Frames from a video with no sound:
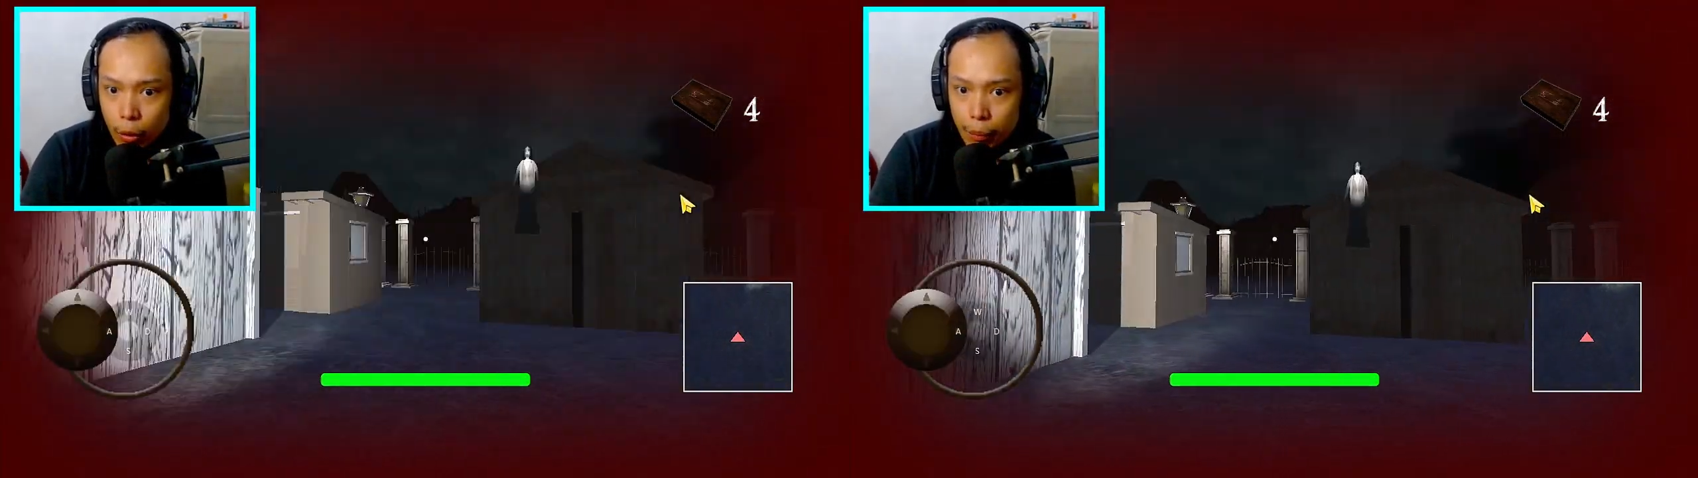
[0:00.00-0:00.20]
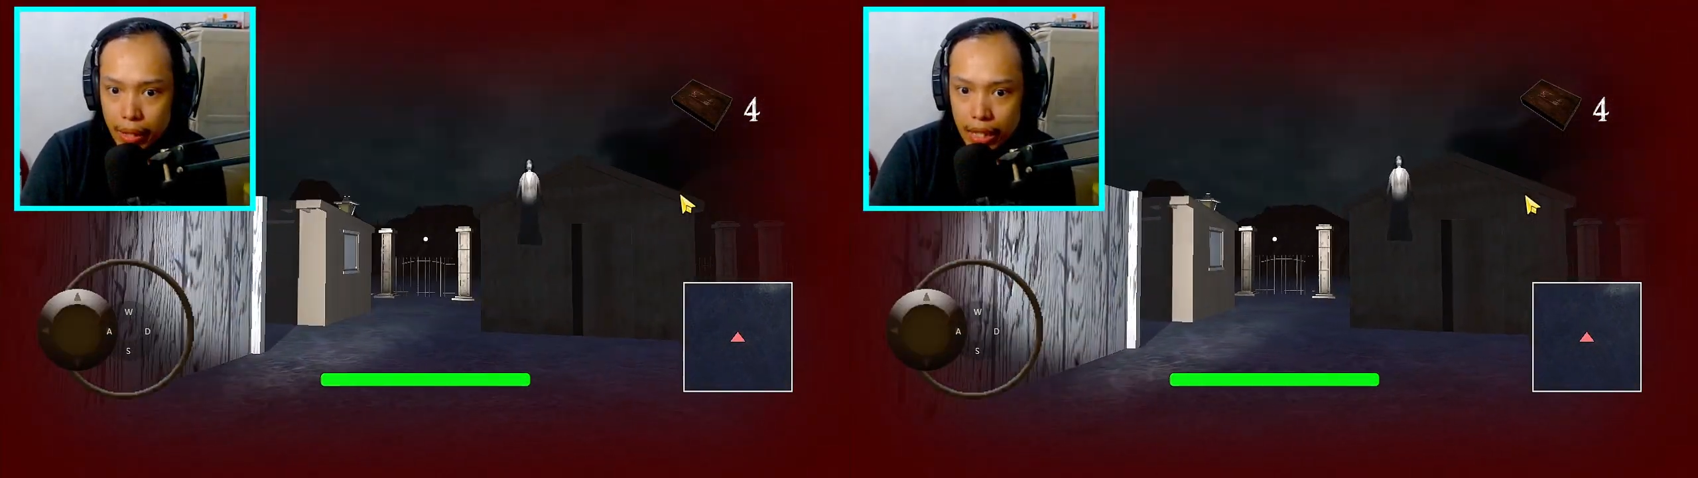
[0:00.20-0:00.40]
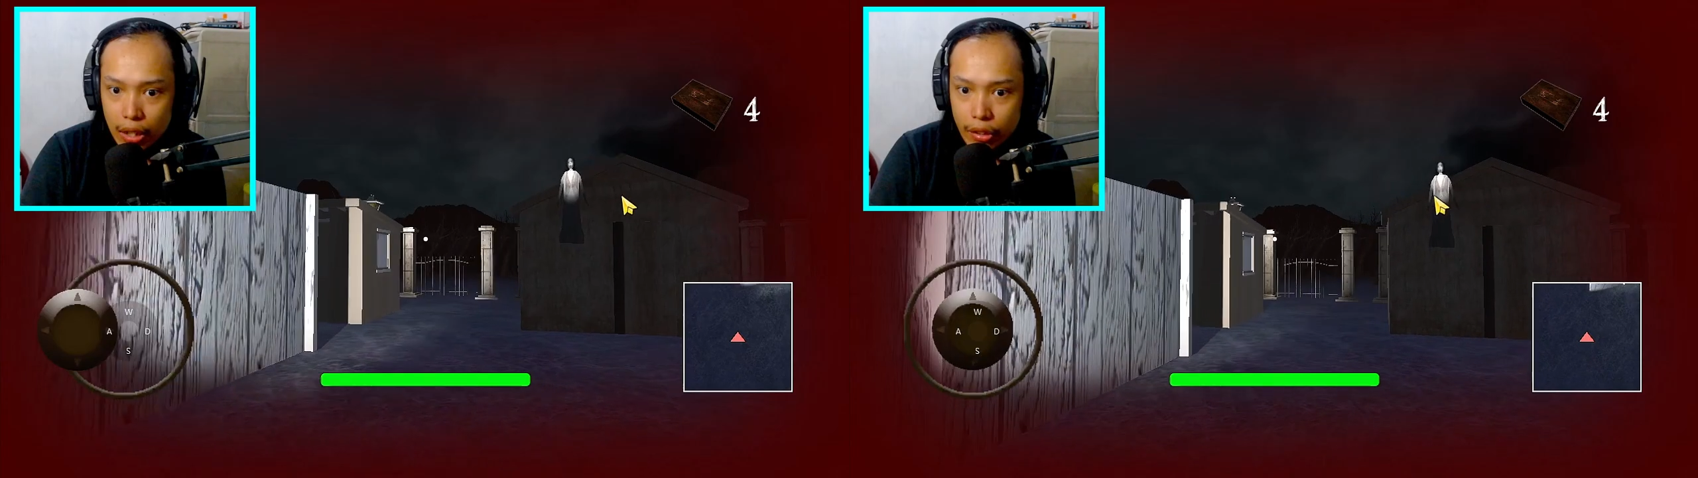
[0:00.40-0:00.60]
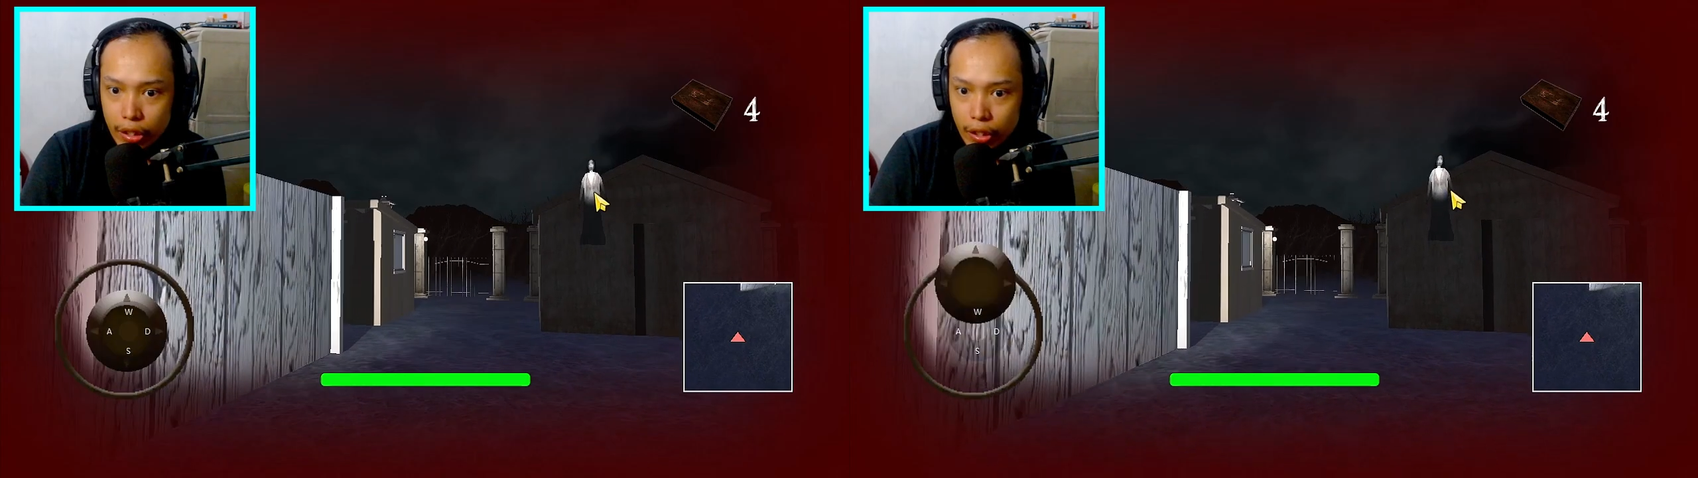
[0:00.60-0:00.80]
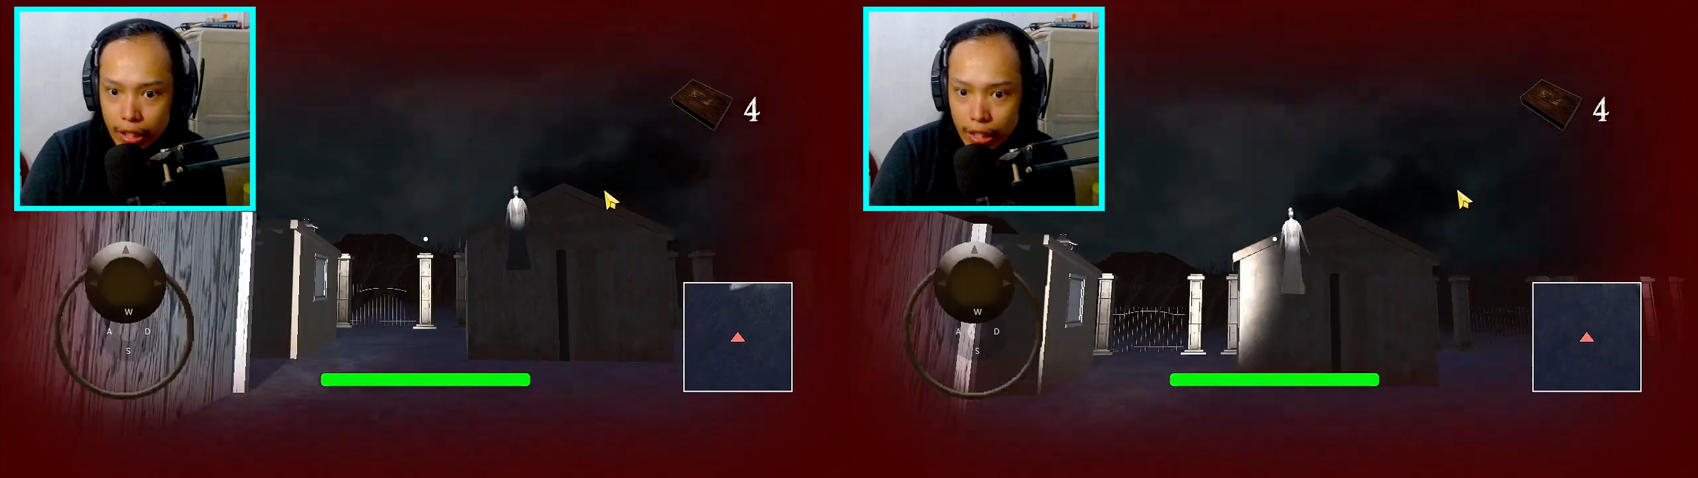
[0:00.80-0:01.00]
Ano, umiilaw
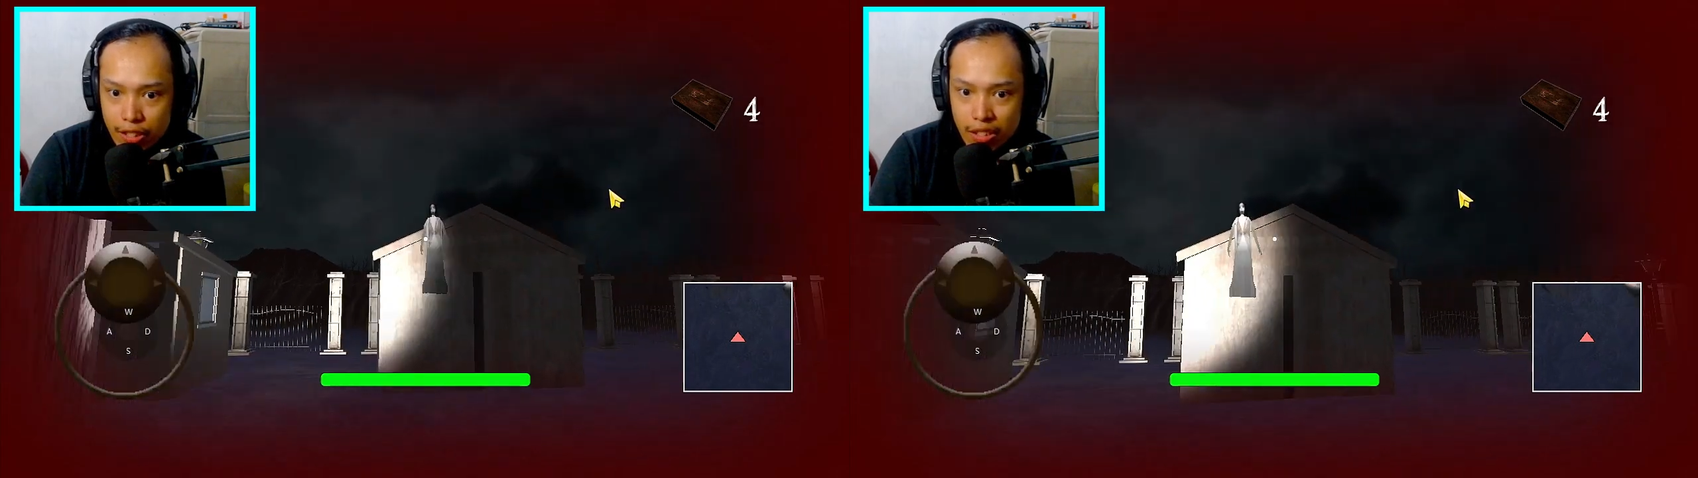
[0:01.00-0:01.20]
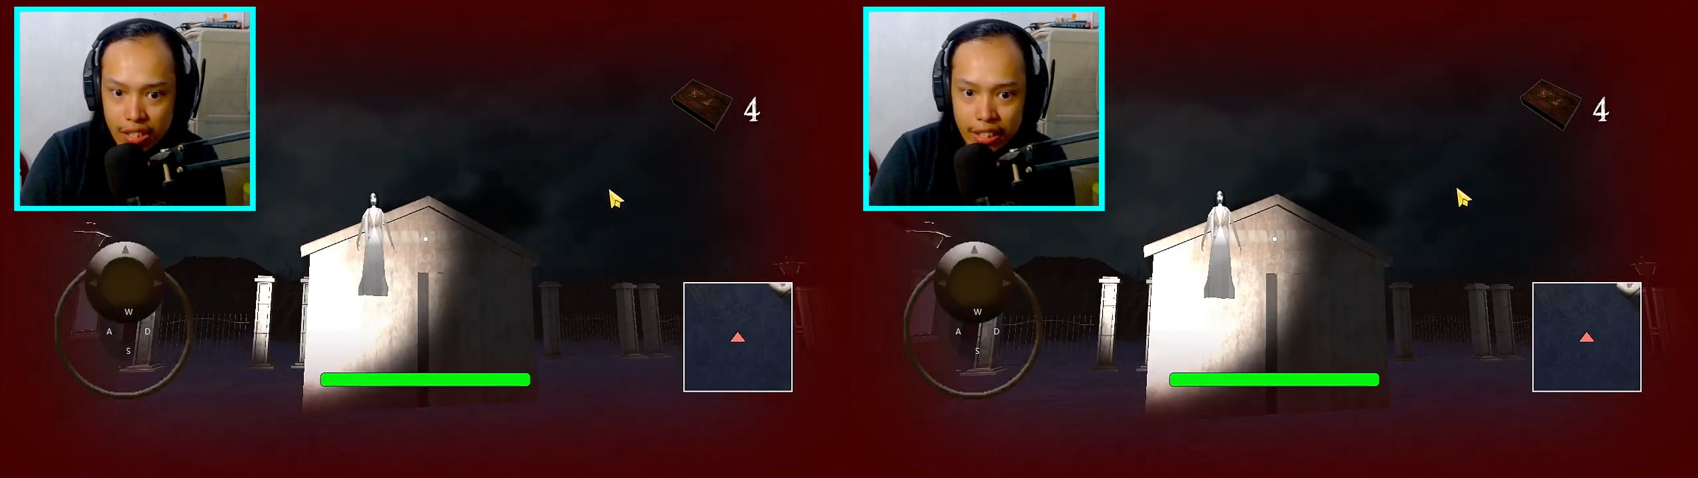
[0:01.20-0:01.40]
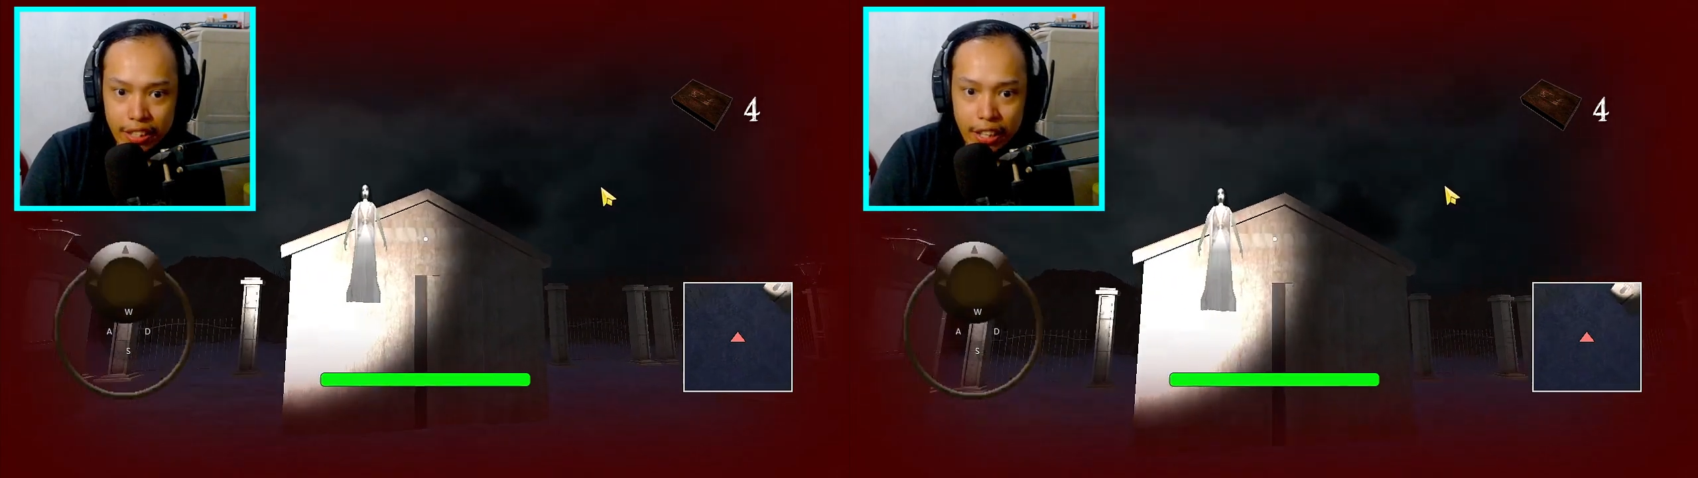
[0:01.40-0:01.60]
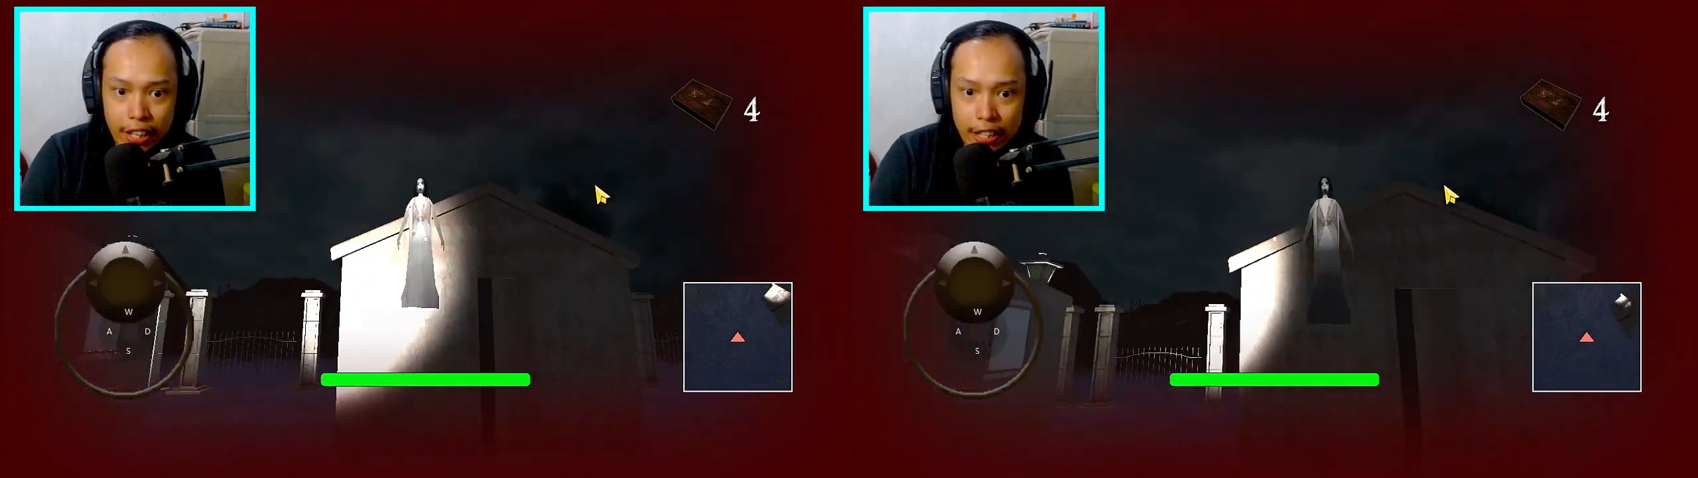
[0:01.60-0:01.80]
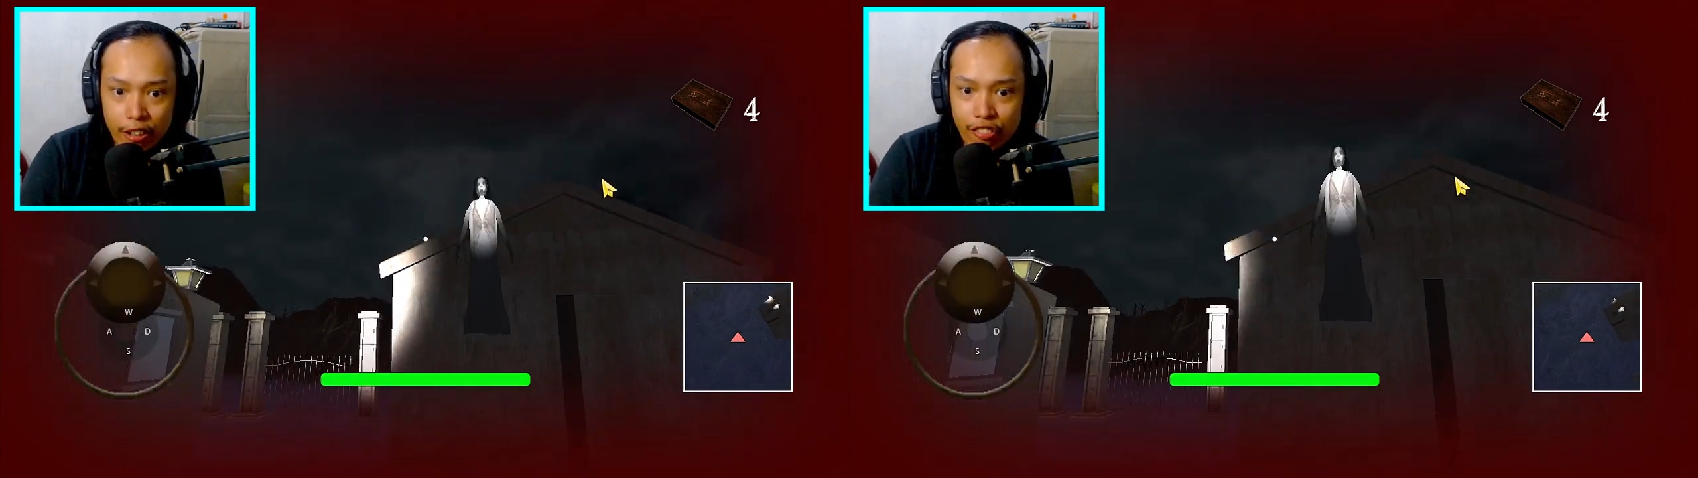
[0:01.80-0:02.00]
na yun? Ay, hello na Cylindra
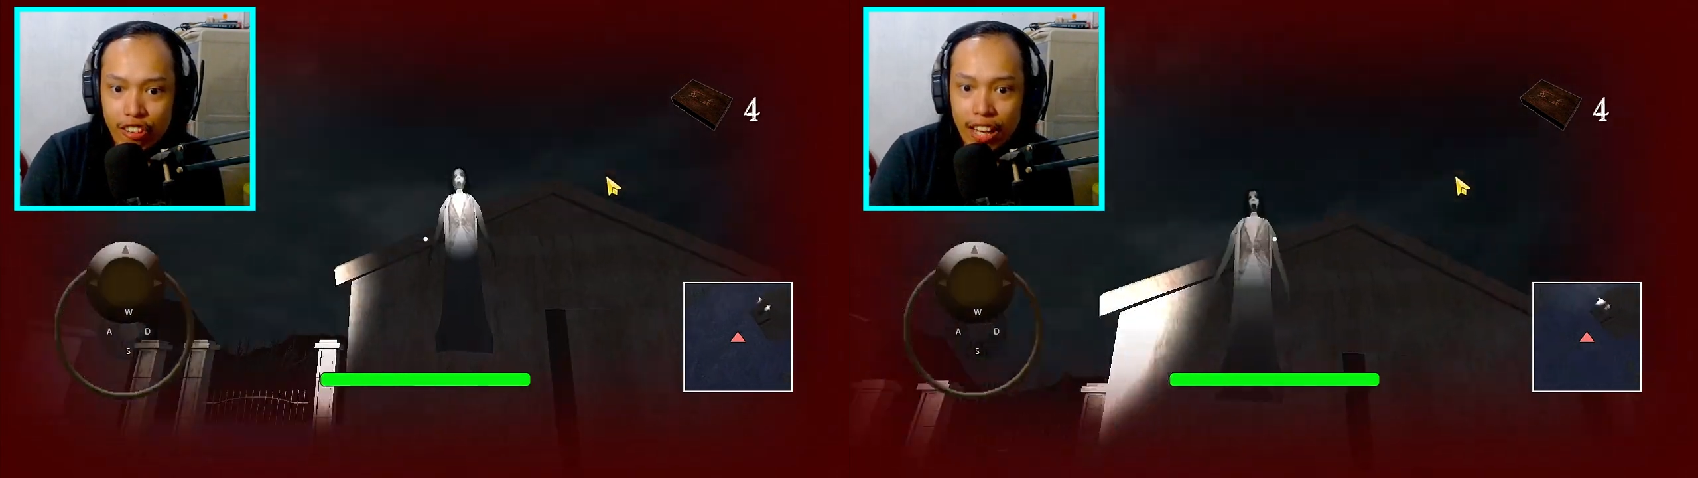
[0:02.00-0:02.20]
na, you're